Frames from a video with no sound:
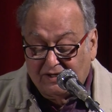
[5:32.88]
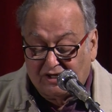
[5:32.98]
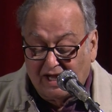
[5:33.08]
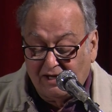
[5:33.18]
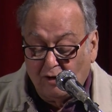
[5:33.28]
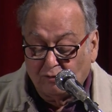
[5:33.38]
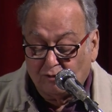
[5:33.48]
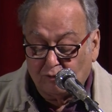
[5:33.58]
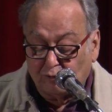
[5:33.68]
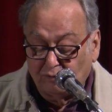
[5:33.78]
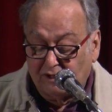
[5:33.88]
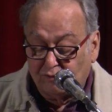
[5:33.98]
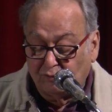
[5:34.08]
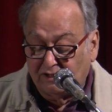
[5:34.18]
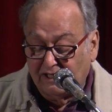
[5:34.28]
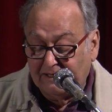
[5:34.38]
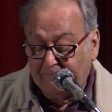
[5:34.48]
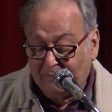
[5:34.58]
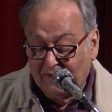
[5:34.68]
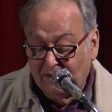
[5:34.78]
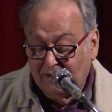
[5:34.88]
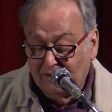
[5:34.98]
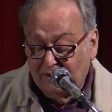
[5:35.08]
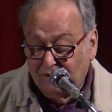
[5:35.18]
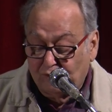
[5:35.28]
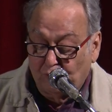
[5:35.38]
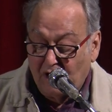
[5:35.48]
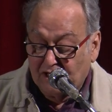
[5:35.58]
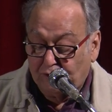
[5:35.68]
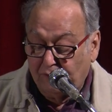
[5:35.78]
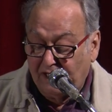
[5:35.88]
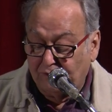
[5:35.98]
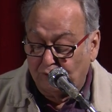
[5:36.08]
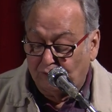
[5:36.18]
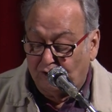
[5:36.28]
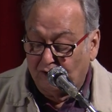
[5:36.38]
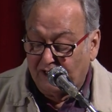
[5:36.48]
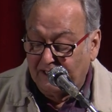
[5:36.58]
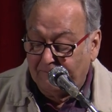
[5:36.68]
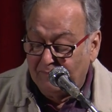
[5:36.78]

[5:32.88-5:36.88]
সেই অংশ শুনতে শুনতে সুরাসুরের যুদ্ধকে